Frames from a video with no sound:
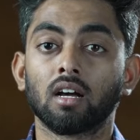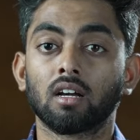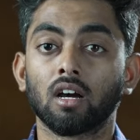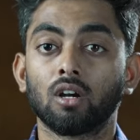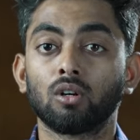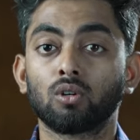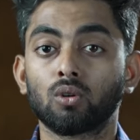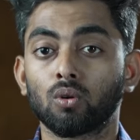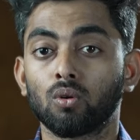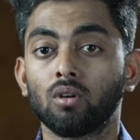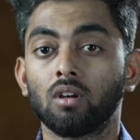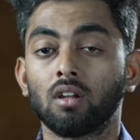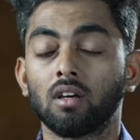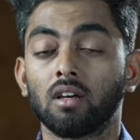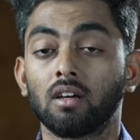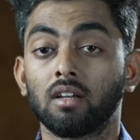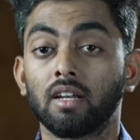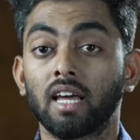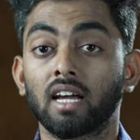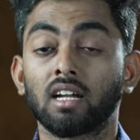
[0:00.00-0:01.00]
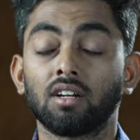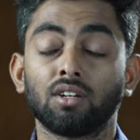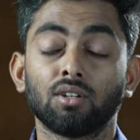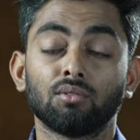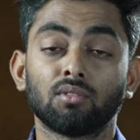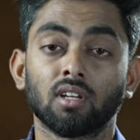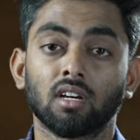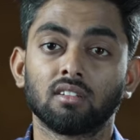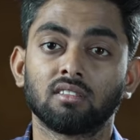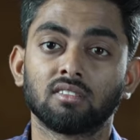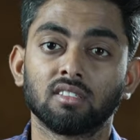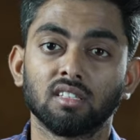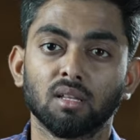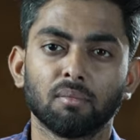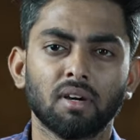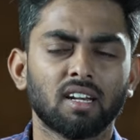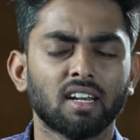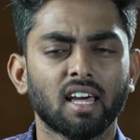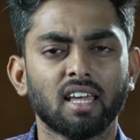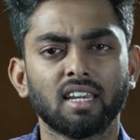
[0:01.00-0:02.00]
கண்ட்ரோல் நெகட்டிவ் தாட்ஸ் இந்த
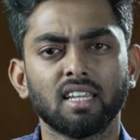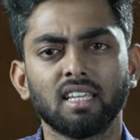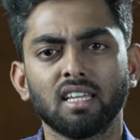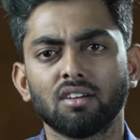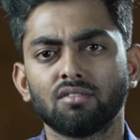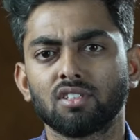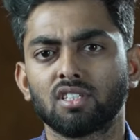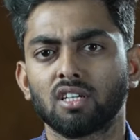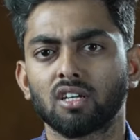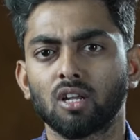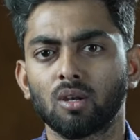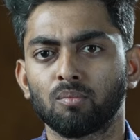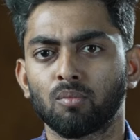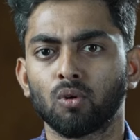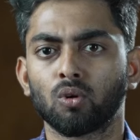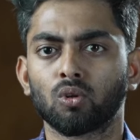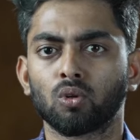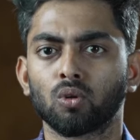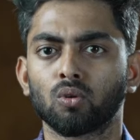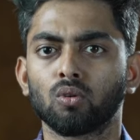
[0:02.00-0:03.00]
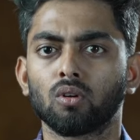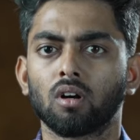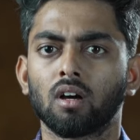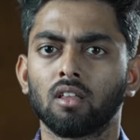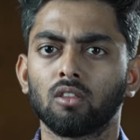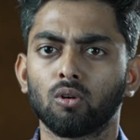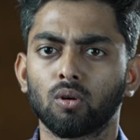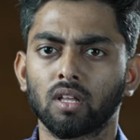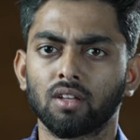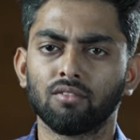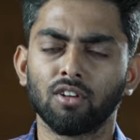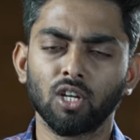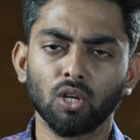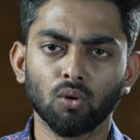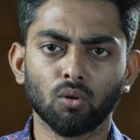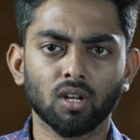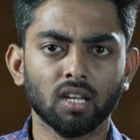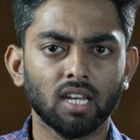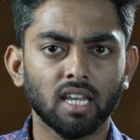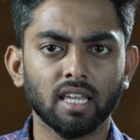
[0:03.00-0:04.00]
மாதிரி நிறைய விஷயங்கள் போட்டோம் அதோட
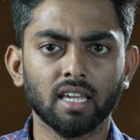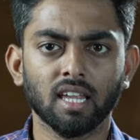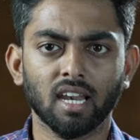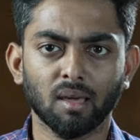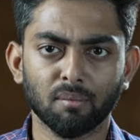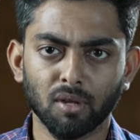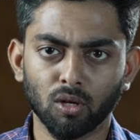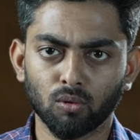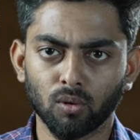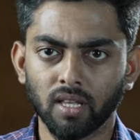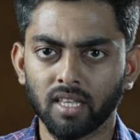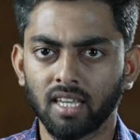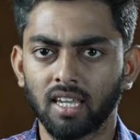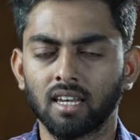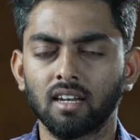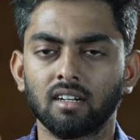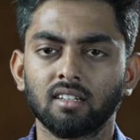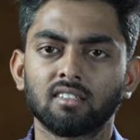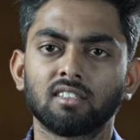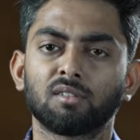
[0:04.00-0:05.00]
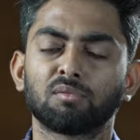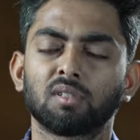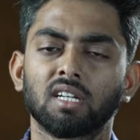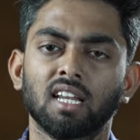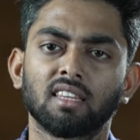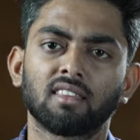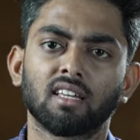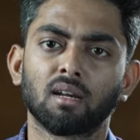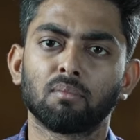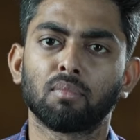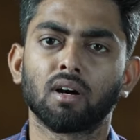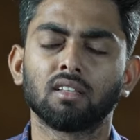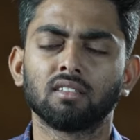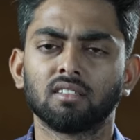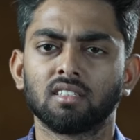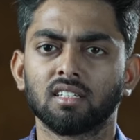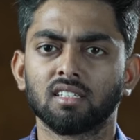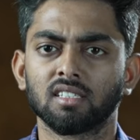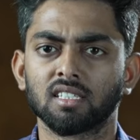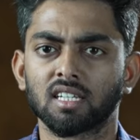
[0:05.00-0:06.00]
வீடியோட லிங்க் எல்லாமே கூட கீழே டிஸ்கிரிப்ஷனில் தரேன்
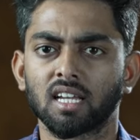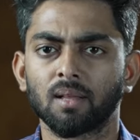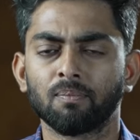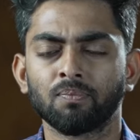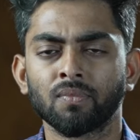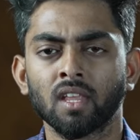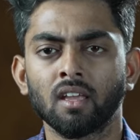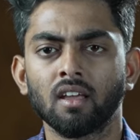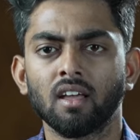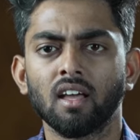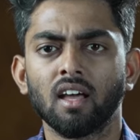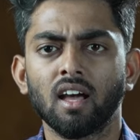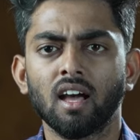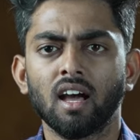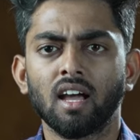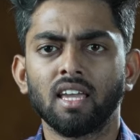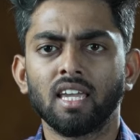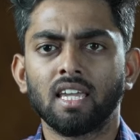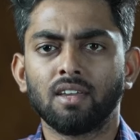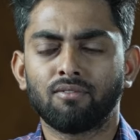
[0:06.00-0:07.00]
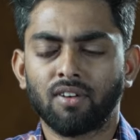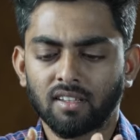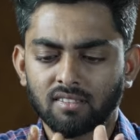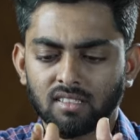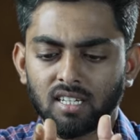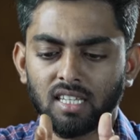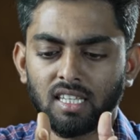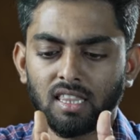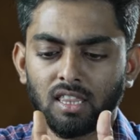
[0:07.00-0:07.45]
பார்த்து தெரிஞ்சுங்க ஃபஸ்ட்டு